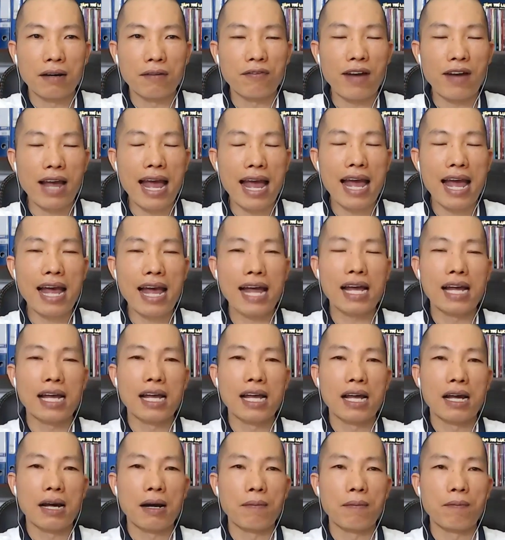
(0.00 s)
Và
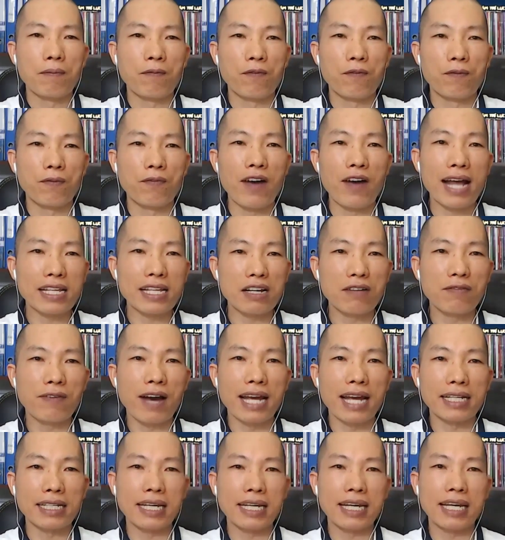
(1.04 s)
và như
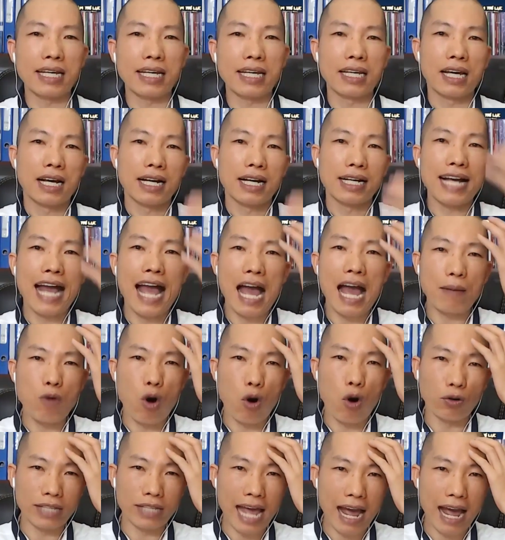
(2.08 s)
vậy thì cả bộ